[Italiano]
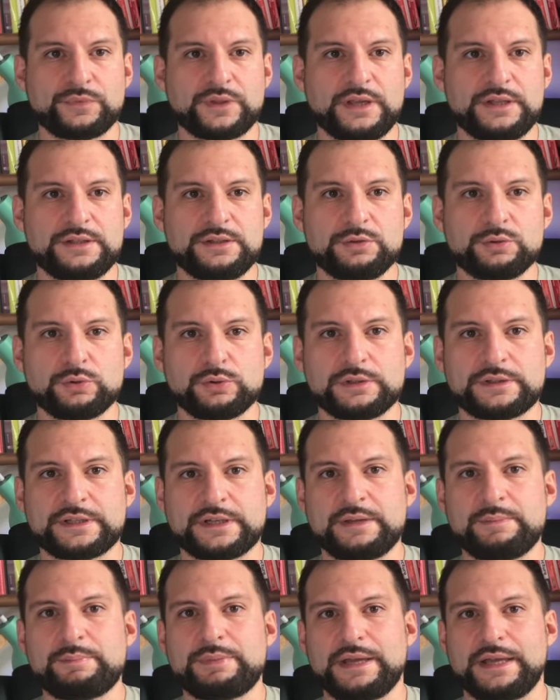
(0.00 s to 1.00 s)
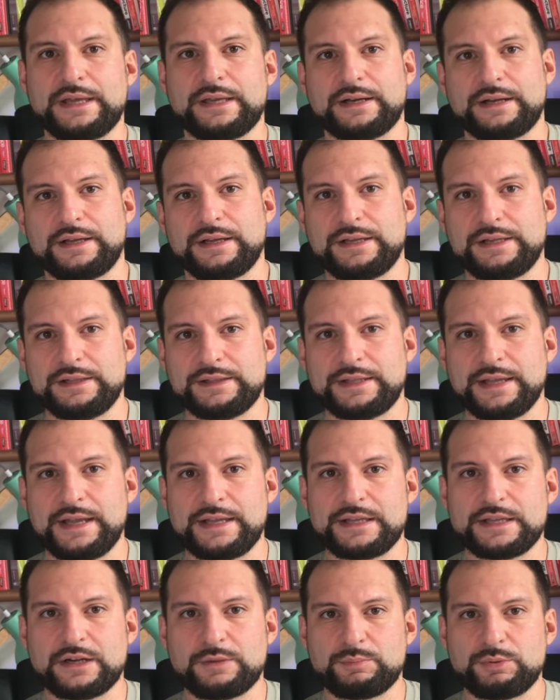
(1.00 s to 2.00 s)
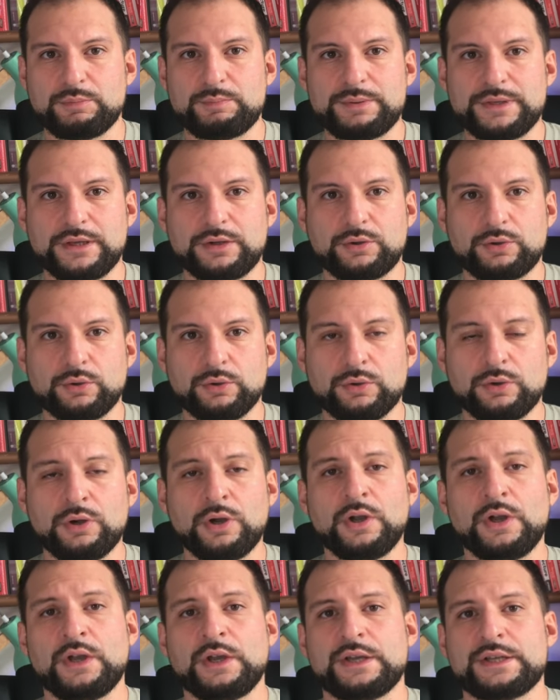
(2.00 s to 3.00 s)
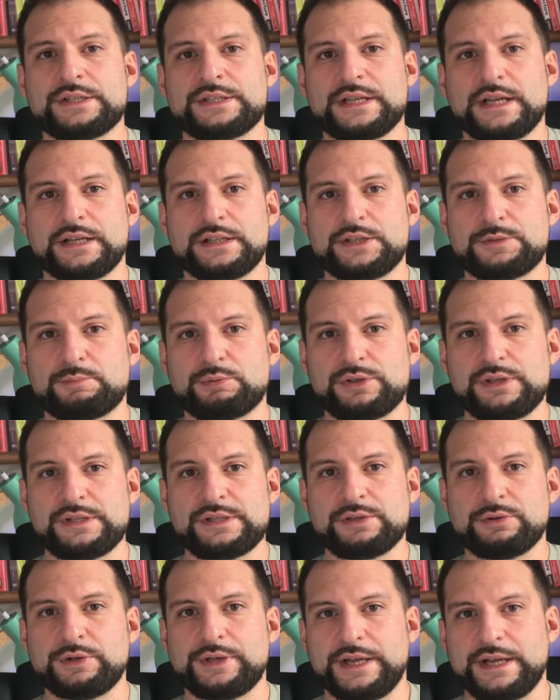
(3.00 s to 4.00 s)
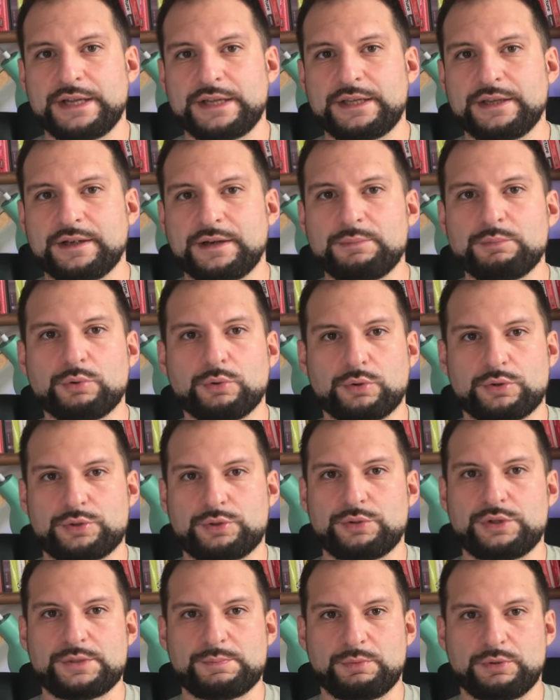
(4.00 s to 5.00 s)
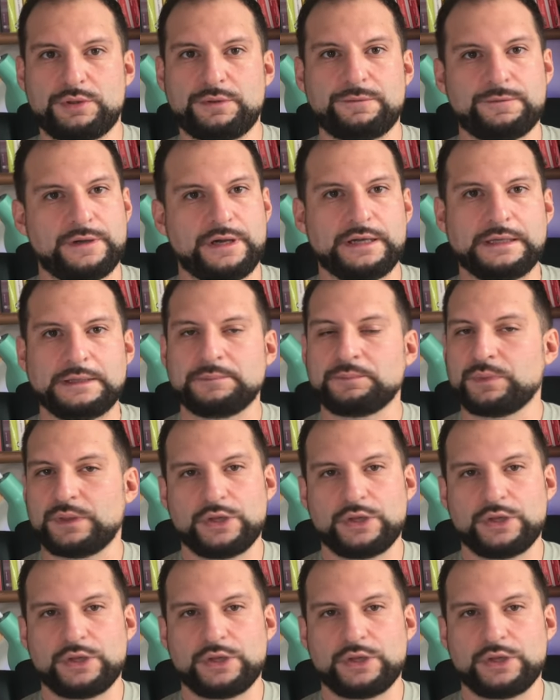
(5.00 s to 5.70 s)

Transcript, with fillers: Ed inoltre per il tire più piccolo si ha a disposizione anche il rimborso di Spotify.